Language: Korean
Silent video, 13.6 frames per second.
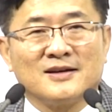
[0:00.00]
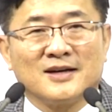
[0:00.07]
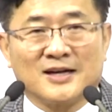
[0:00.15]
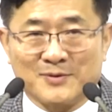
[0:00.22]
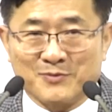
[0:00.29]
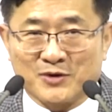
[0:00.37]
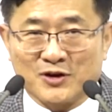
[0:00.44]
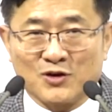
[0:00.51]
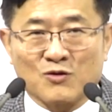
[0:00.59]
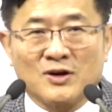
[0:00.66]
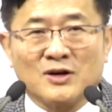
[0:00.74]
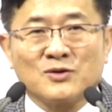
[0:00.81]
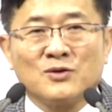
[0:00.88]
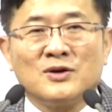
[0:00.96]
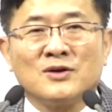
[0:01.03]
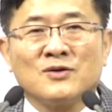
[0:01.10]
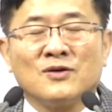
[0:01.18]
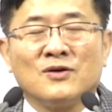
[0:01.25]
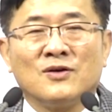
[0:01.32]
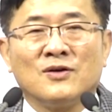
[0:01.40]
하나님께 영광
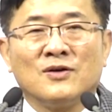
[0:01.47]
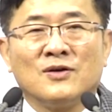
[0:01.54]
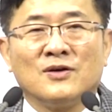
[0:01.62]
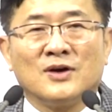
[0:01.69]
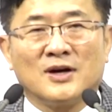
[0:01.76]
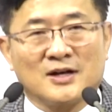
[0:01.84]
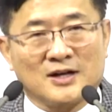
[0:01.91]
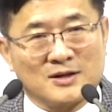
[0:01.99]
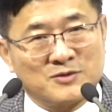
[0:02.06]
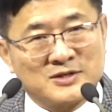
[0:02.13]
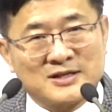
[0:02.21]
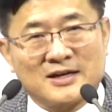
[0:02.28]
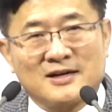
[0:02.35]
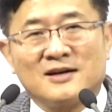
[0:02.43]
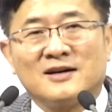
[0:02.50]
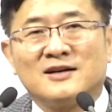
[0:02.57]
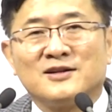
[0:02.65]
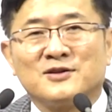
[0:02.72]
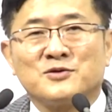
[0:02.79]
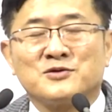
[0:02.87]
돌리고 하나님을
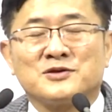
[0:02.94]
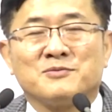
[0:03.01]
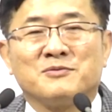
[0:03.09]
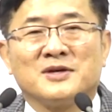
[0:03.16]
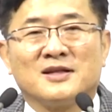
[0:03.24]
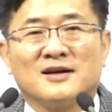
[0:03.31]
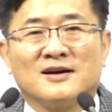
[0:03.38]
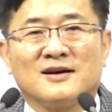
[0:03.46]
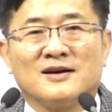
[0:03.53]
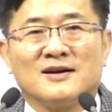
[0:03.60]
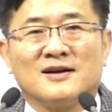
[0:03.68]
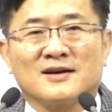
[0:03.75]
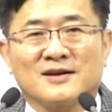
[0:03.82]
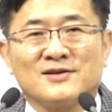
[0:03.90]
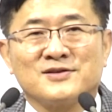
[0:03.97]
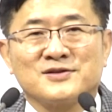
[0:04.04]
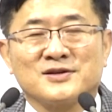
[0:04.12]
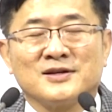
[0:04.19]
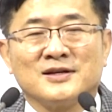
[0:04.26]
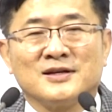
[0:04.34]
사랑하는 것입니다.
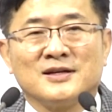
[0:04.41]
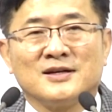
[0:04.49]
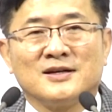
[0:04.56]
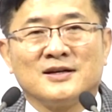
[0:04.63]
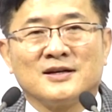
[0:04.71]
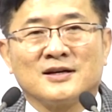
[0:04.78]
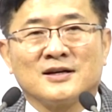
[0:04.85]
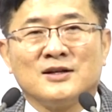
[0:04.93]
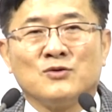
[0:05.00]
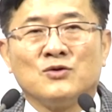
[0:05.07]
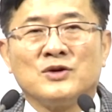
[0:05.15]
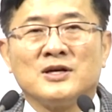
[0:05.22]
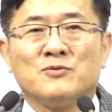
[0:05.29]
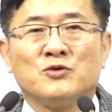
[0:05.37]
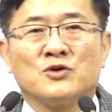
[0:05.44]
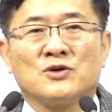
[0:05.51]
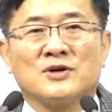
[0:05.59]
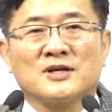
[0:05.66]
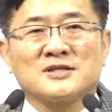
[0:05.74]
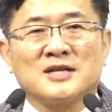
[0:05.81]
그렇죠. 근데 우리
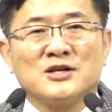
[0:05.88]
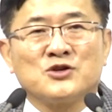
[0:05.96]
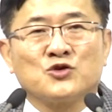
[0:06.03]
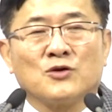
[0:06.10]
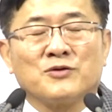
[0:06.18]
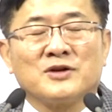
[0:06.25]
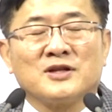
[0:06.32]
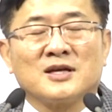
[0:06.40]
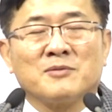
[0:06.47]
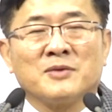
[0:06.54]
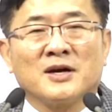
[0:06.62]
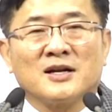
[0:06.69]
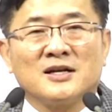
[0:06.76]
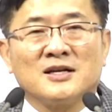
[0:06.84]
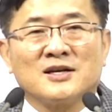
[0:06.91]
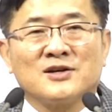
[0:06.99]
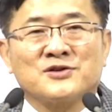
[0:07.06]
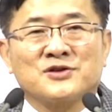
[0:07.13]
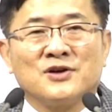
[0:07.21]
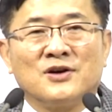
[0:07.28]
힘으로 그렇게 살 수 없기 때문에
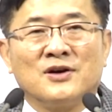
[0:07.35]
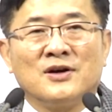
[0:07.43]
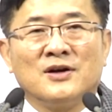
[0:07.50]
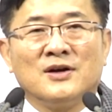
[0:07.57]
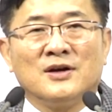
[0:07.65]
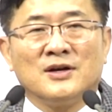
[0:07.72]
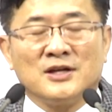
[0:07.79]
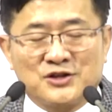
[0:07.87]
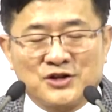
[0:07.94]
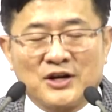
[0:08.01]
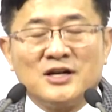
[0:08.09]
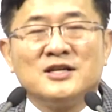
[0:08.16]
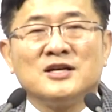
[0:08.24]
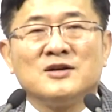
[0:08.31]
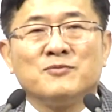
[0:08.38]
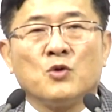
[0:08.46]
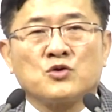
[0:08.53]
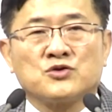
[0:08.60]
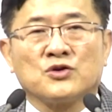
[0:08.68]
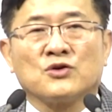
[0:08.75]
하나님께서 이 제일 되는
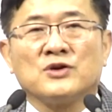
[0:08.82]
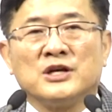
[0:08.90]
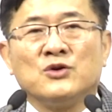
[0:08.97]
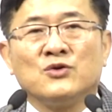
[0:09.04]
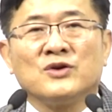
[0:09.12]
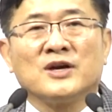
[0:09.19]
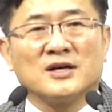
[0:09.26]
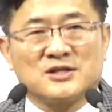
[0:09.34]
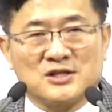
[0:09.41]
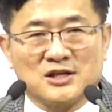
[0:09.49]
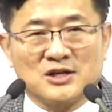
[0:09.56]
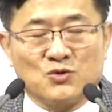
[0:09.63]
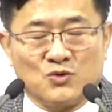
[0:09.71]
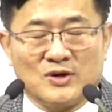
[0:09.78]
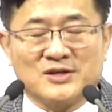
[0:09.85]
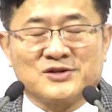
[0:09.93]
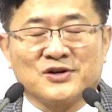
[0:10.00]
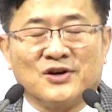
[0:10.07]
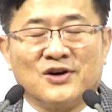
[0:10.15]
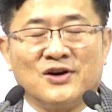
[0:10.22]
목적을 이루게 하시기
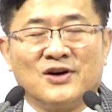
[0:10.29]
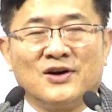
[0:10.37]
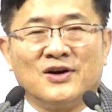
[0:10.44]
위해서